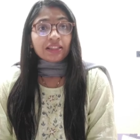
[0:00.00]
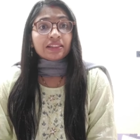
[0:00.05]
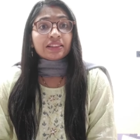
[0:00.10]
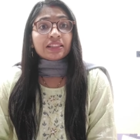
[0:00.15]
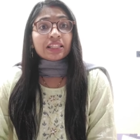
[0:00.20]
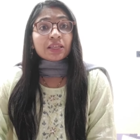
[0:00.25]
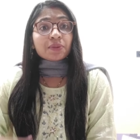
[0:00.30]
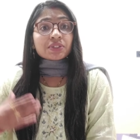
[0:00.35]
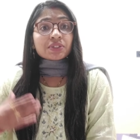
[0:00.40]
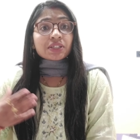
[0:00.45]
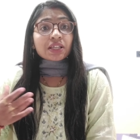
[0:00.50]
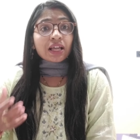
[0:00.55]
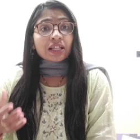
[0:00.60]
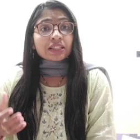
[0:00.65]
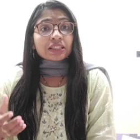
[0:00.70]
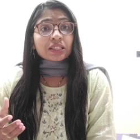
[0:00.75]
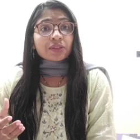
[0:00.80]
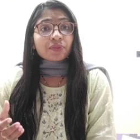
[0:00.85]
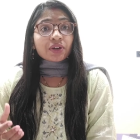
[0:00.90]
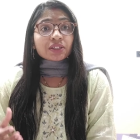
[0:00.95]
दीप
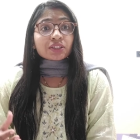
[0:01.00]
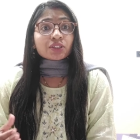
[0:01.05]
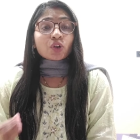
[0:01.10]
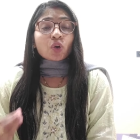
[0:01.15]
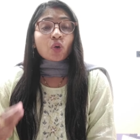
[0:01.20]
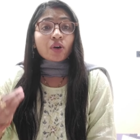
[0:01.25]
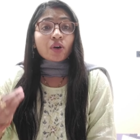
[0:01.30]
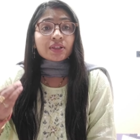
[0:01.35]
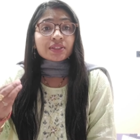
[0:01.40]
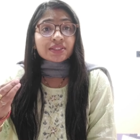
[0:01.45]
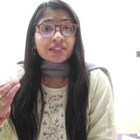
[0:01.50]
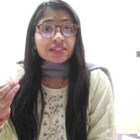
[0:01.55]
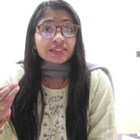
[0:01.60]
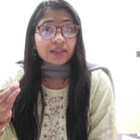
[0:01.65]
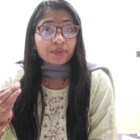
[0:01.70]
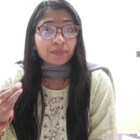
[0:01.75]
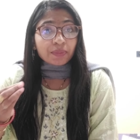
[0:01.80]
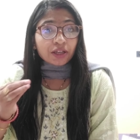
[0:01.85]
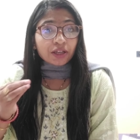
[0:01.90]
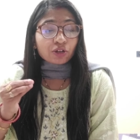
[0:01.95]
जलाते वक्त कौन से
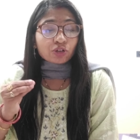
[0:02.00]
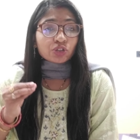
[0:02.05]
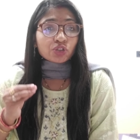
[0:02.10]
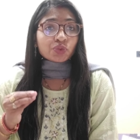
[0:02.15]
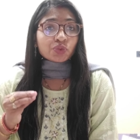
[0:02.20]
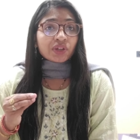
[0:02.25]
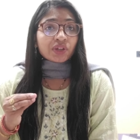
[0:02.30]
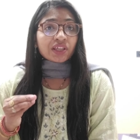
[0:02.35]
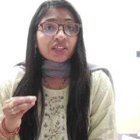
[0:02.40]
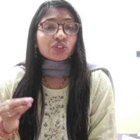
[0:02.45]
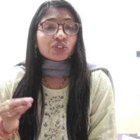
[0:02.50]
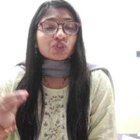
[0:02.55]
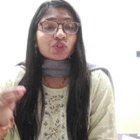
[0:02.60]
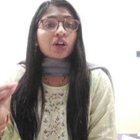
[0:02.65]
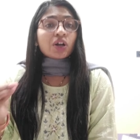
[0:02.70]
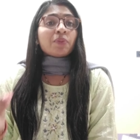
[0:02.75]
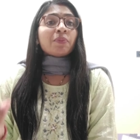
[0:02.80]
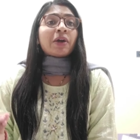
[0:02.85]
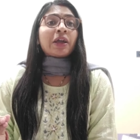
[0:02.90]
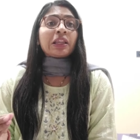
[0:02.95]
समय को चुने जो
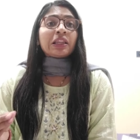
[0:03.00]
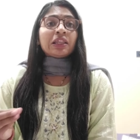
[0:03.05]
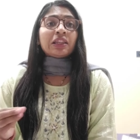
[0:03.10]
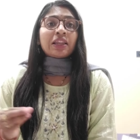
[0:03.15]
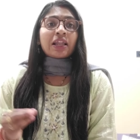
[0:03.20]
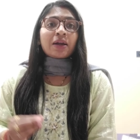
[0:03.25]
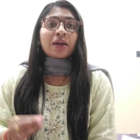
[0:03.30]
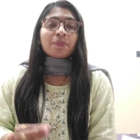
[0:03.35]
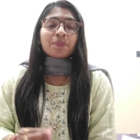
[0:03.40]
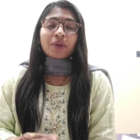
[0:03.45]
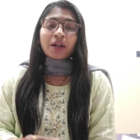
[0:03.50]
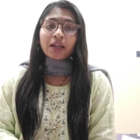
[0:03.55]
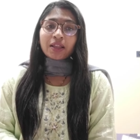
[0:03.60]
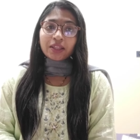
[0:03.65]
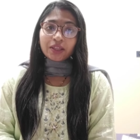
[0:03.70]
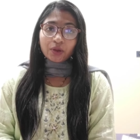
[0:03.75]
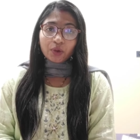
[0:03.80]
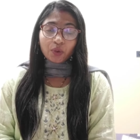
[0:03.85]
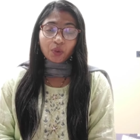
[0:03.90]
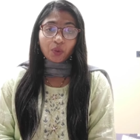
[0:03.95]
हमारे लिए
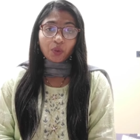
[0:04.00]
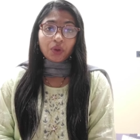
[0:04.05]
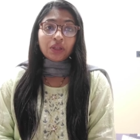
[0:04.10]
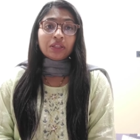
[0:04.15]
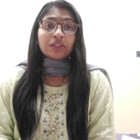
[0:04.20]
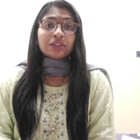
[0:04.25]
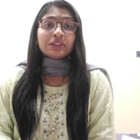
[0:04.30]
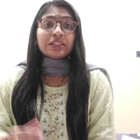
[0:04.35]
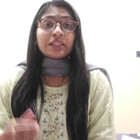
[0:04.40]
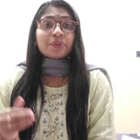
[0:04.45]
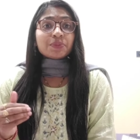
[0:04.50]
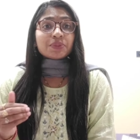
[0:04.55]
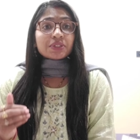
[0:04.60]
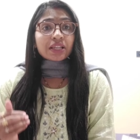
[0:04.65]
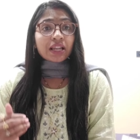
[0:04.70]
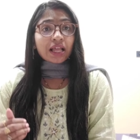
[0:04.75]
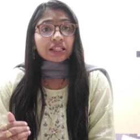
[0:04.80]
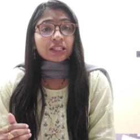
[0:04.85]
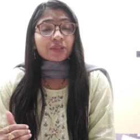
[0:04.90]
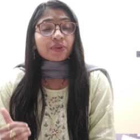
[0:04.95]
लाभकारी हो दीप
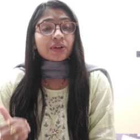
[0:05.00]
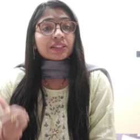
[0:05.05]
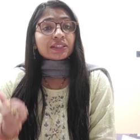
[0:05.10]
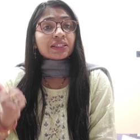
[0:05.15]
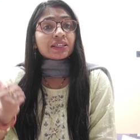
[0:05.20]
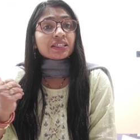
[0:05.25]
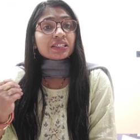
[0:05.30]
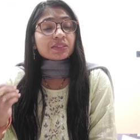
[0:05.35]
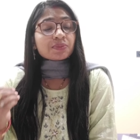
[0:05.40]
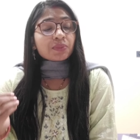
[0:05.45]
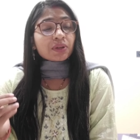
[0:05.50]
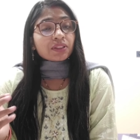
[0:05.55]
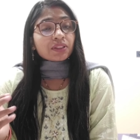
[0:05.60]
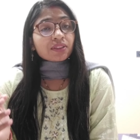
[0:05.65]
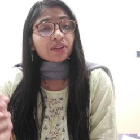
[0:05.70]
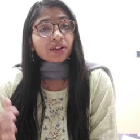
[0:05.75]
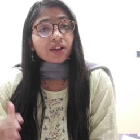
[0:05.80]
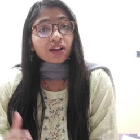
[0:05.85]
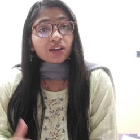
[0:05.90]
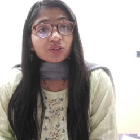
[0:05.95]
जलाते वक्त किस
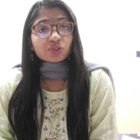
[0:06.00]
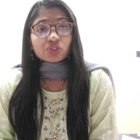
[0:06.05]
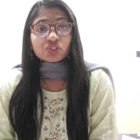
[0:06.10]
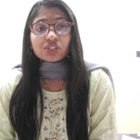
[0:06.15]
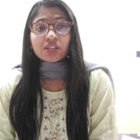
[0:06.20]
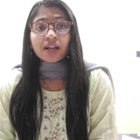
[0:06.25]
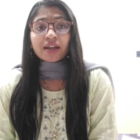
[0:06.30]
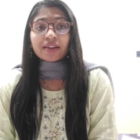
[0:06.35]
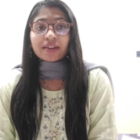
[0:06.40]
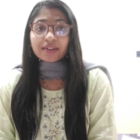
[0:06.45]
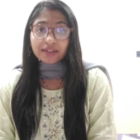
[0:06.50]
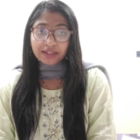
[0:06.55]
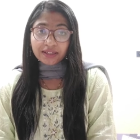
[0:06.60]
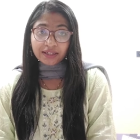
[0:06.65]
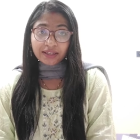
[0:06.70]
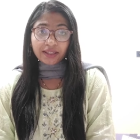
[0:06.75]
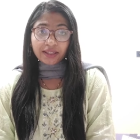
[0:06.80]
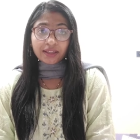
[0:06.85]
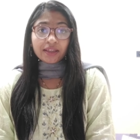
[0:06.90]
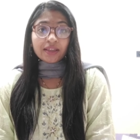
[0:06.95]
मंत्र का उच्चारण
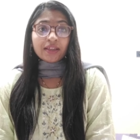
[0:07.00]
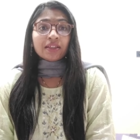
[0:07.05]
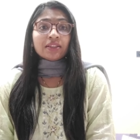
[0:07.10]
करें